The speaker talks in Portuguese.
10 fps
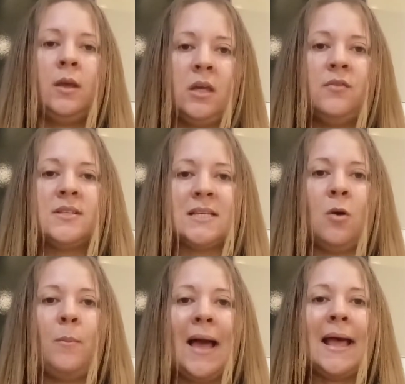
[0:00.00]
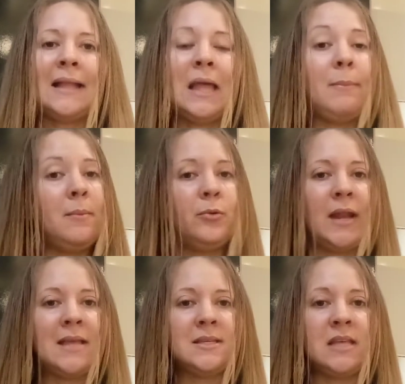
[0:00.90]
que vocês vão pagar também
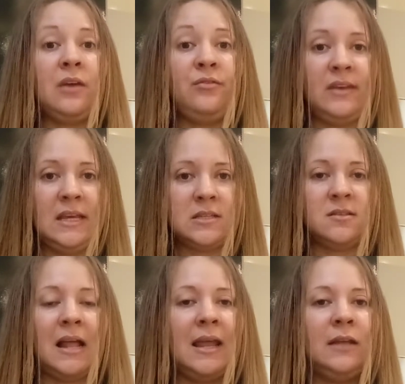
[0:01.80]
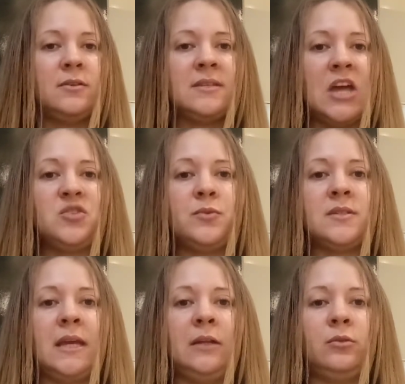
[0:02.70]
por esses serviços, além dos
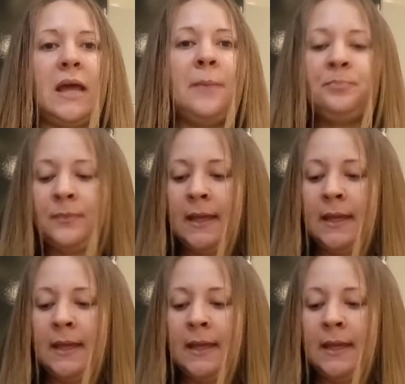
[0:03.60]
7%, né?